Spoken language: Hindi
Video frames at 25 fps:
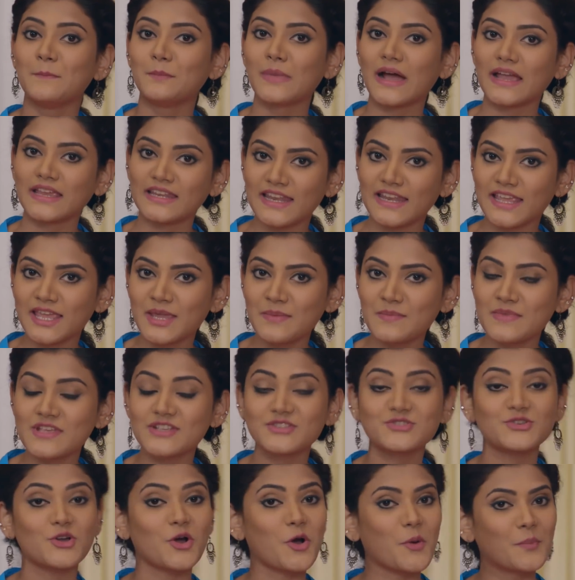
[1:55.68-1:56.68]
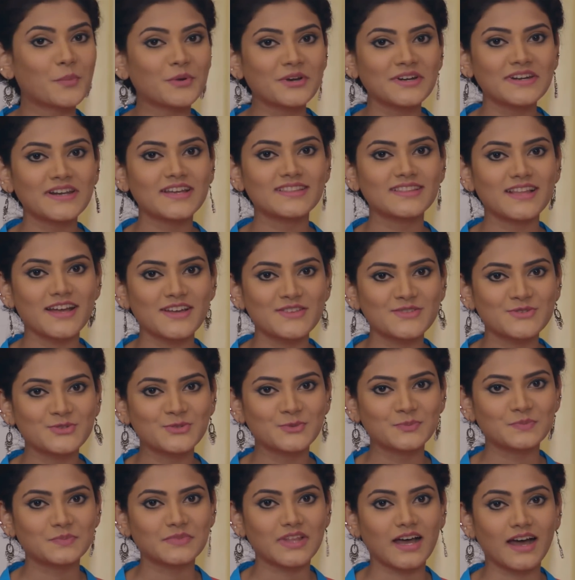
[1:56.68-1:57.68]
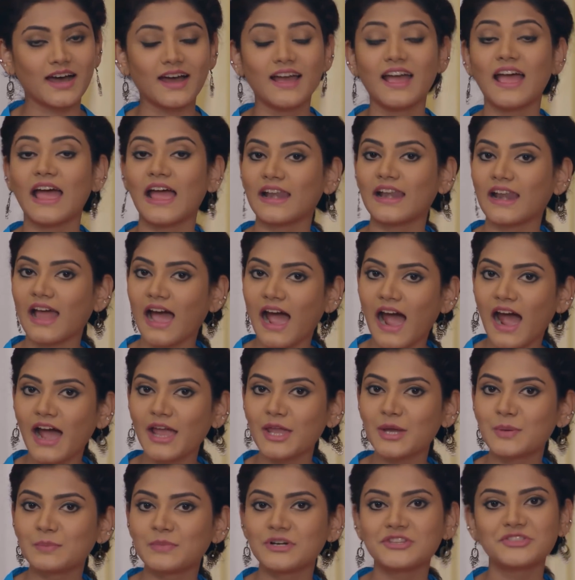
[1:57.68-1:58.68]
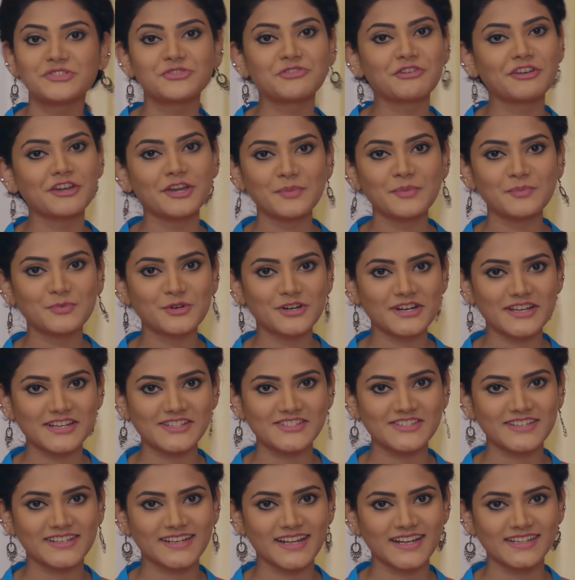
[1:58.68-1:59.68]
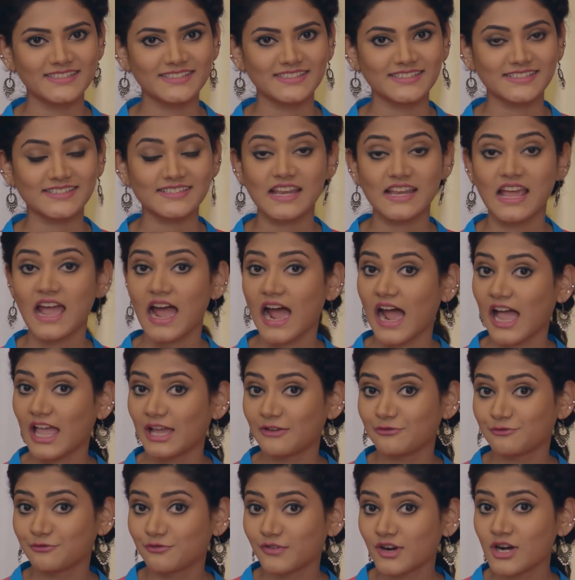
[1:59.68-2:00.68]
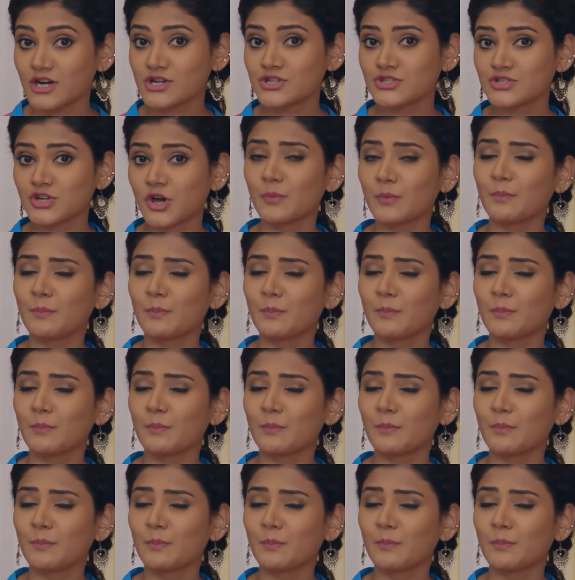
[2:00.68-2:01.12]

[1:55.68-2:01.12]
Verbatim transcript: My name is Aparna Das Gupta and I am a 3D production artist. I have worked